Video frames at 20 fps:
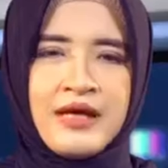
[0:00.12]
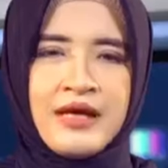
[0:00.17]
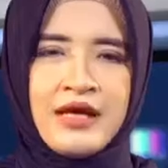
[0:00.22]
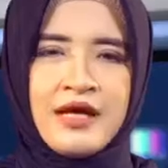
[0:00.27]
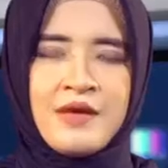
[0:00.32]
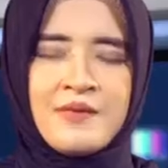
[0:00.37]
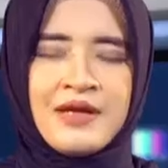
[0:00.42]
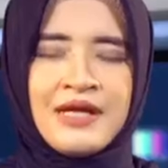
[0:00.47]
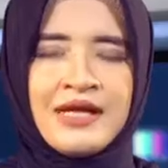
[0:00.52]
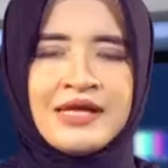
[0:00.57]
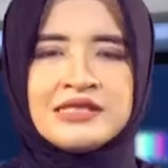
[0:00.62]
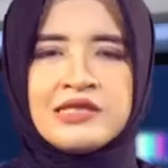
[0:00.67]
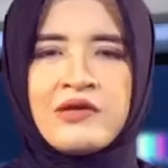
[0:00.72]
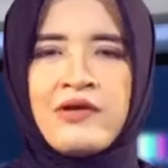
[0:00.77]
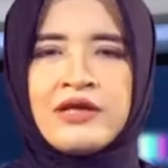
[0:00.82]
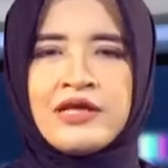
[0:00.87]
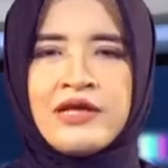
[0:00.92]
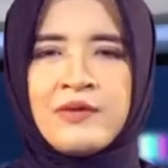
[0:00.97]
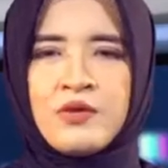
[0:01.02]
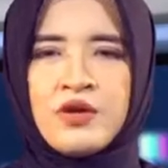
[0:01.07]
Kemenak
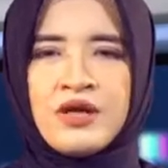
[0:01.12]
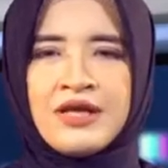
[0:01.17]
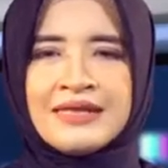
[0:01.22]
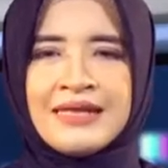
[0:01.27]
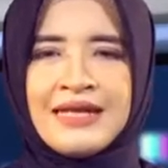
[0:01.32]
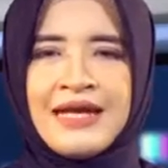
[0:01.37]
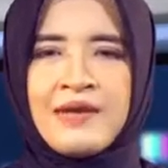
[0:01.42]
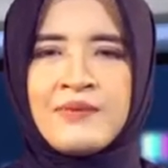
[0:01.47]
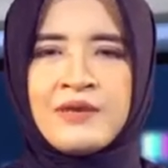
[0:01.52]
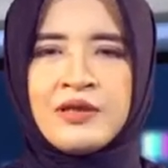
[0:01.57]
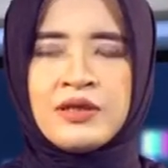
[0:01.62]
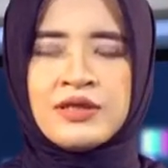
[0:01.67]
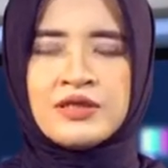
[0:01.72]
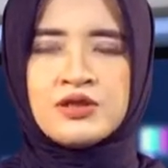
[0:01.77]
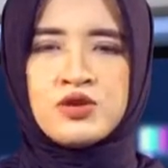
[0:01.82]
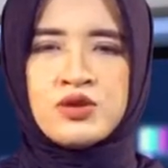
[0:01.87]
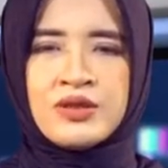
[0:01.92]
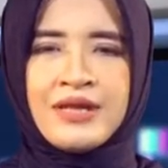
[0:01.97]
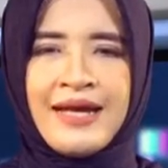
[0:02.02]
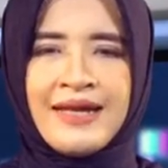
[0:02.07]
Jawa Timur telah
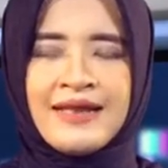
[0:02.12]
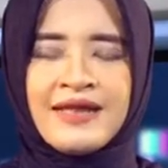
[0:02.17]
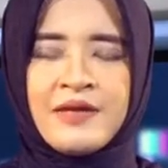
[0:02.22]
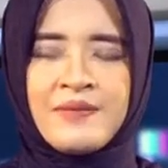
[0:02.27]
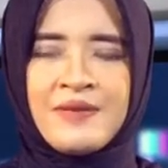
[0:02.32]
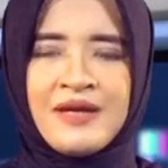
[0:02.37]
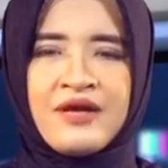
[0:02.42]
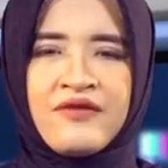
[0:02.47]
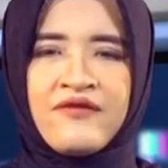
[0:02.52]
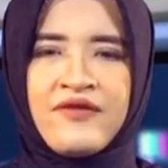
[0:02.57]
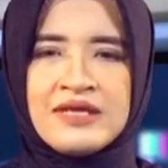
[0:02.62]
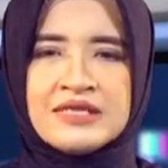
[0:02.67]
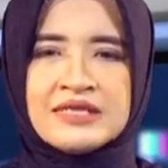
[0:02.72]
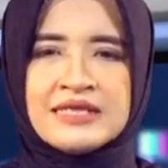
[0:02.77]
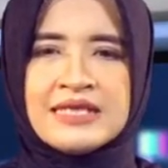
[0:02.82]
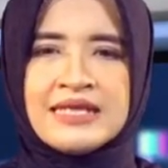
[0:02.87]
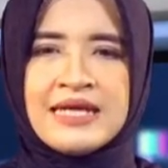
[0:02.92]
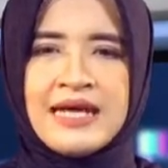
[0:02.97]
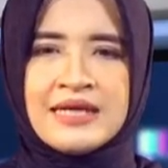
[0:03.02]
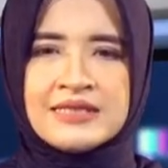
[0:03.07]
menerjunkan tim
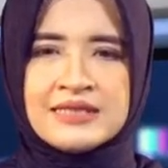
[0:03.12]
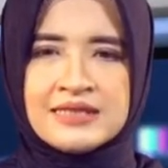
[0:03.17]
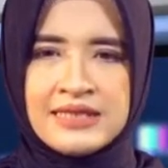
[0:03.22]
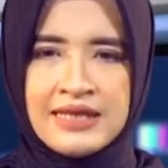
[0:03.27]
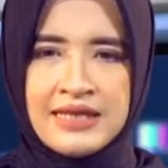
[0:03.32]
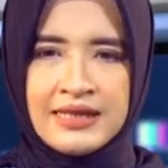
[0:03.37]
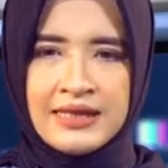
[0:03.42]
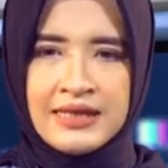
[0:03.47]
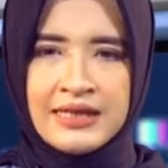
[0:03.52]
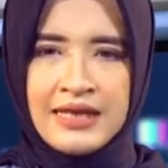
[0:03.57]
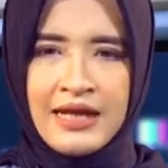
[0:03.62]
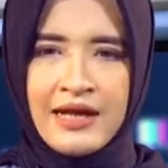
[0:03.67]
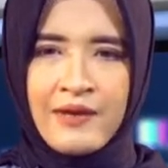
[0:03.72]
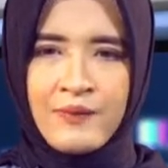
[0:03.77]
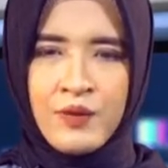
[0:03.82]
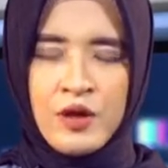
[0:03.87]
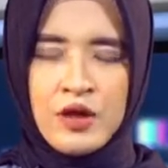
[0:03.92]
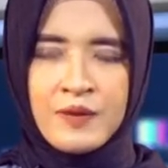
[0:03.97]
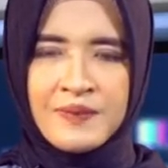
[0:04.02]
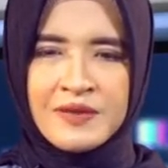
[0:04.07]
investigasi ke
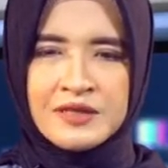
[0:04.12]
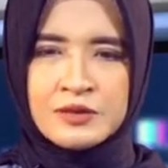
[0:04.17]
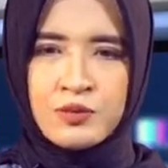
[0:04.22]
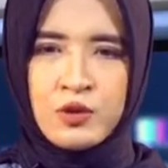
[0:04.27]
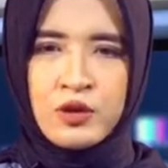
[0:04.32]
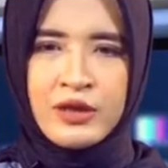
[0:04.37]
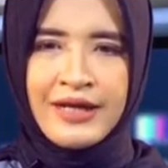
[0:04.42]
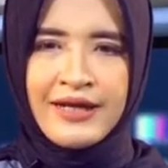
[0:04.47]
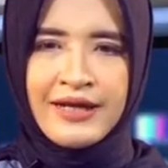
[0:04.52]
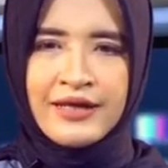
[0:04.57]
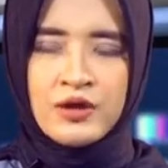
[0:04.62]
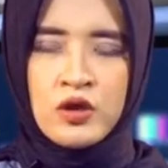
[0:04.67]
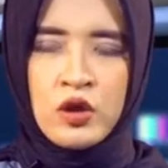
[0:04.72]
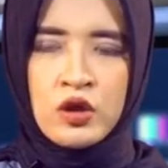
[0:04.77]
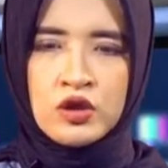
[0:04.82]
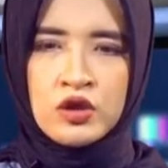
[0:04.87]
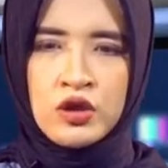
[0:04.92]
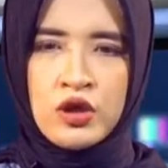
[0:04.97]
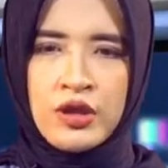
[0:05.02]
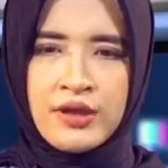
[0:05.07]
dalam Ponpes Modern
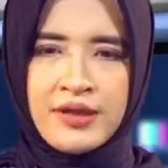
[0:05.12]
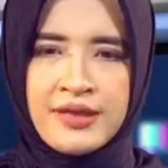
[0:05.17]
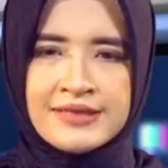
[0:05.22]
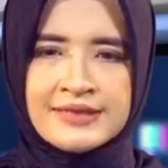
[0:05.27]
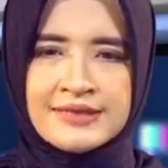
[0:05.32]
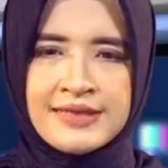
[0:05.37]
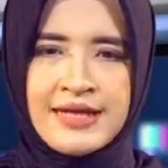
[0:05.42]
Gontor.